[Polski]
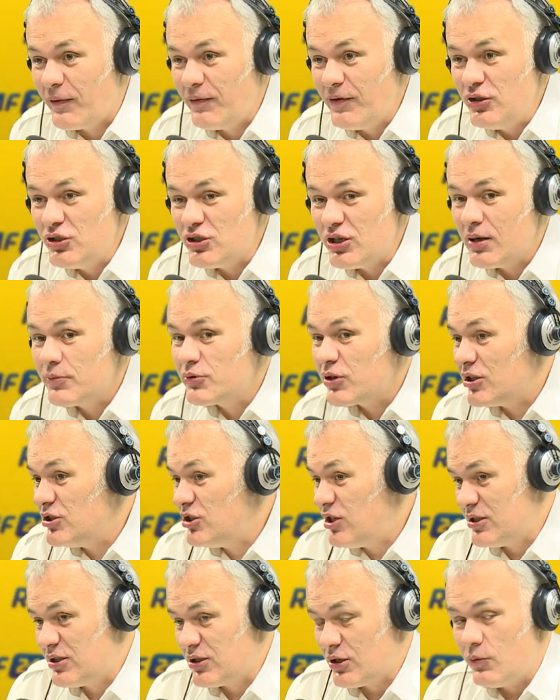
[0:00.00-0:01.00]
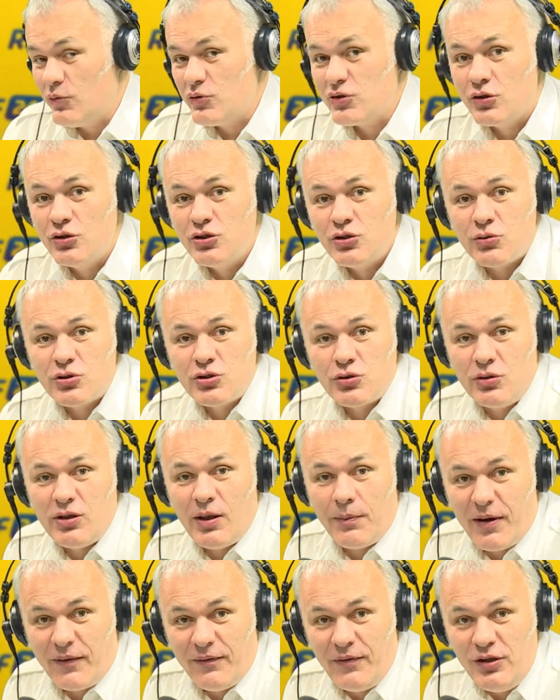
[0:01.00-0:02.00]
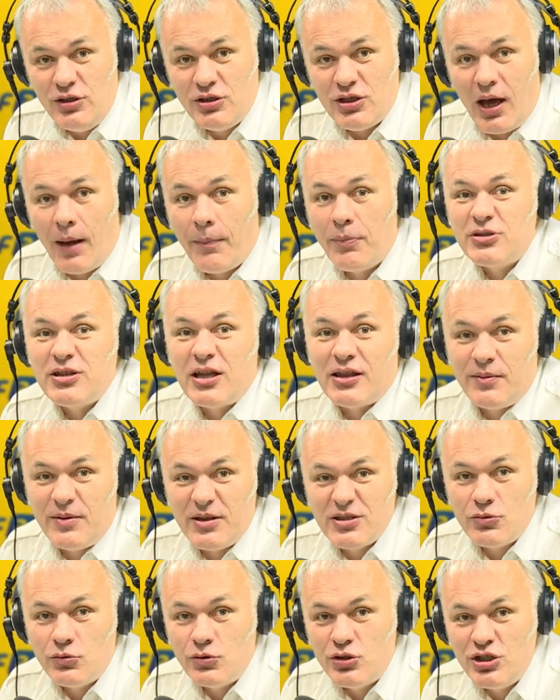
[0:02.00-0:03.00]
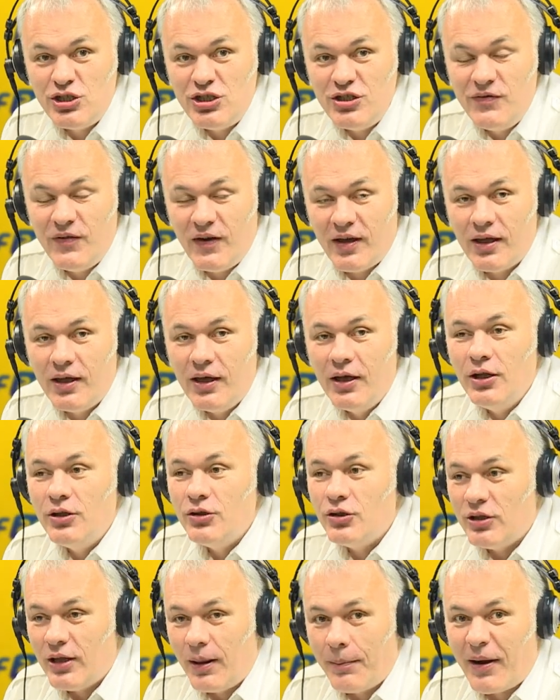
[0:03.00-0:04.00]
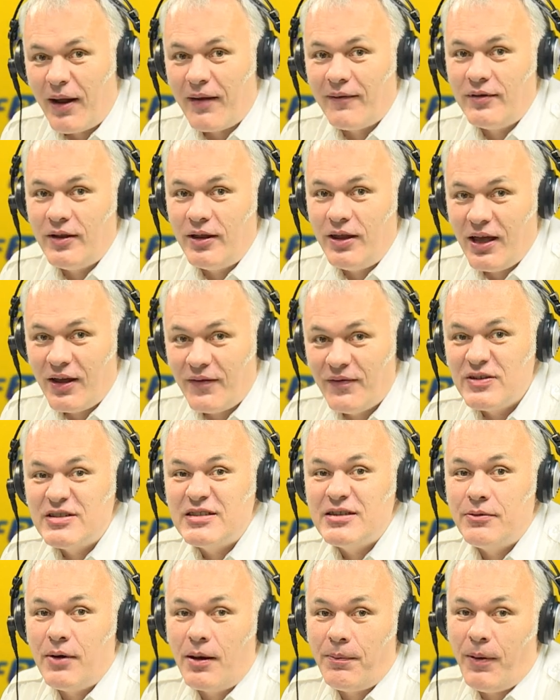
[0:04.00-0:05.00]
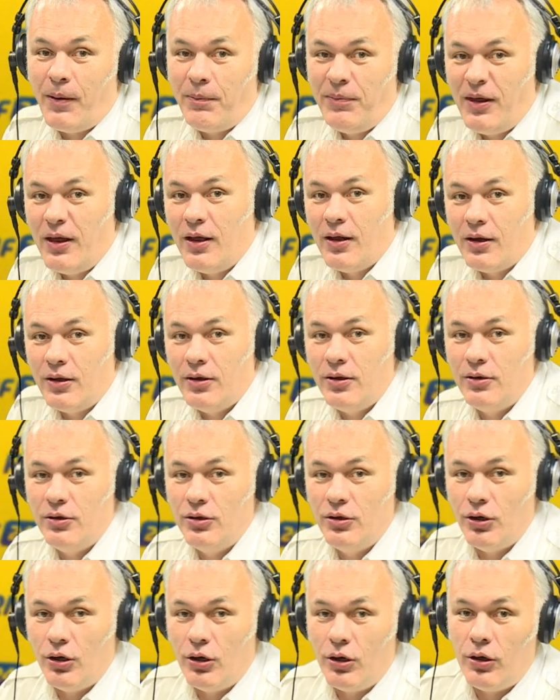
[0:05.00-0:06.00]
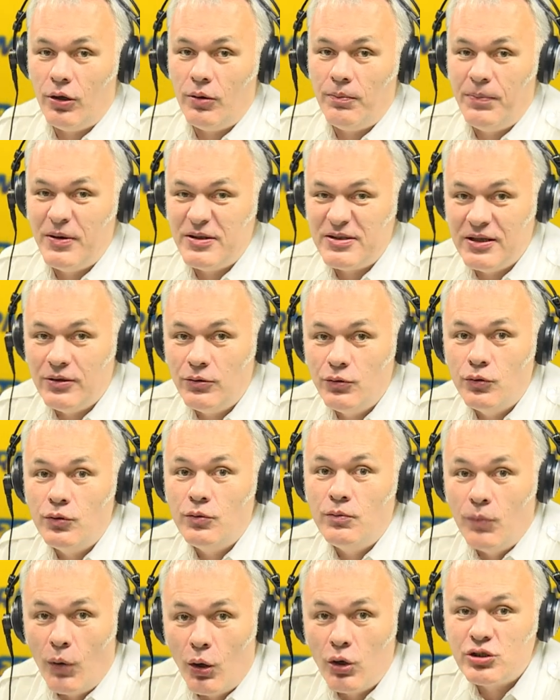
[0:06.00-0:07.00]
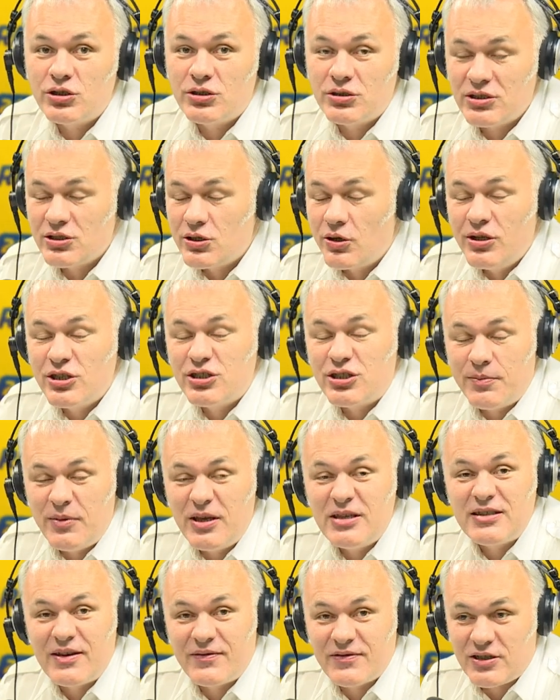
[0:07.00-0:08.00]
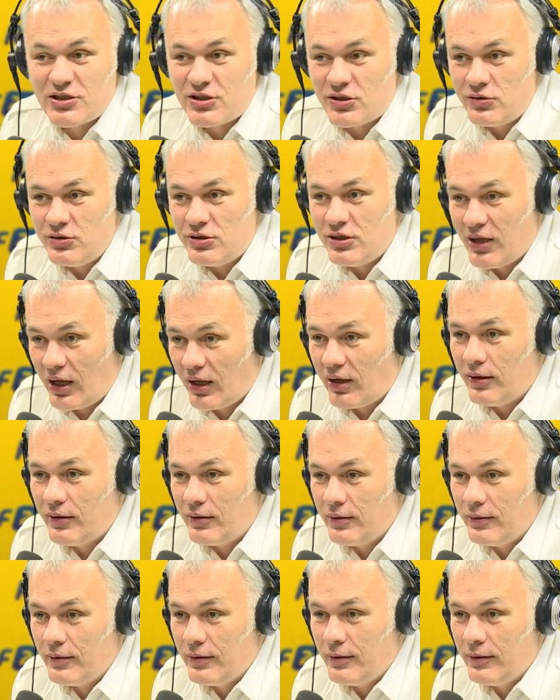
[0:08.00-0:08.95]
prawnicze, na przykład dziecko mu skończyło studia prawnicze, a poza tym jest uczciwe, to naprawdę niech wysyła papiery do PZU. Może, są jeszcze miejsca w zarządzie, tak?